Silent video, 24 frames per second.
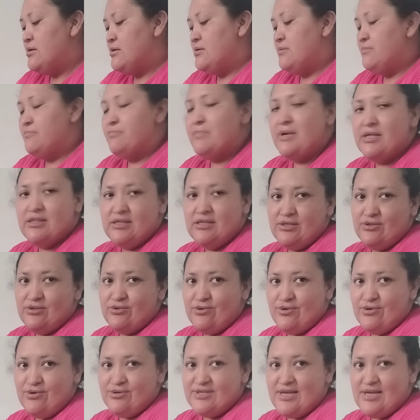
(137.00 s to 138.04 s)
bendito
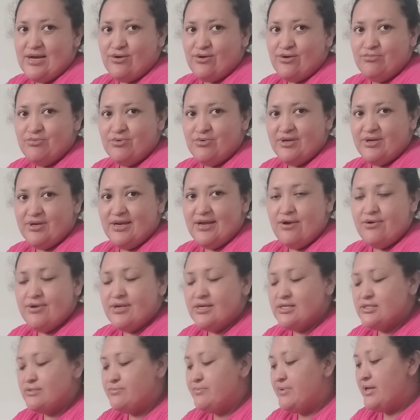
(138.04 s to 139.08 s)
Dios, ya como quiera, hoy
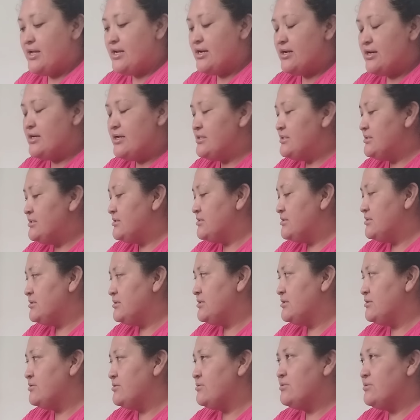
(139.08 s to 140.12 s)
es viernes,
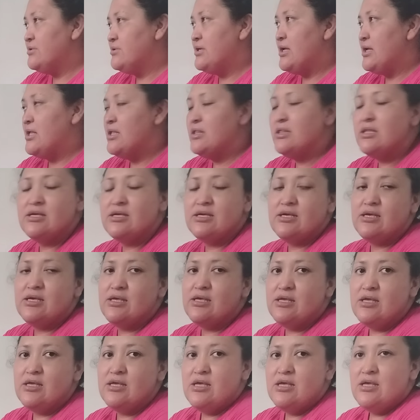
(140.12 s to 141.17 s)
siento que
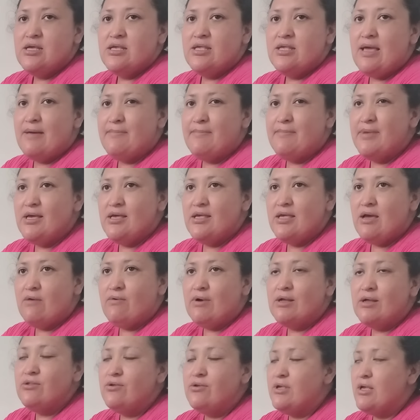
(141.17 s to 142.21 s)
de, ya, me, ya
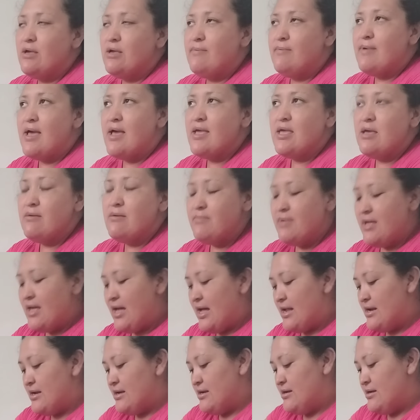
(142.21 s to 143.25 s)
cuando llevé a Jamie al...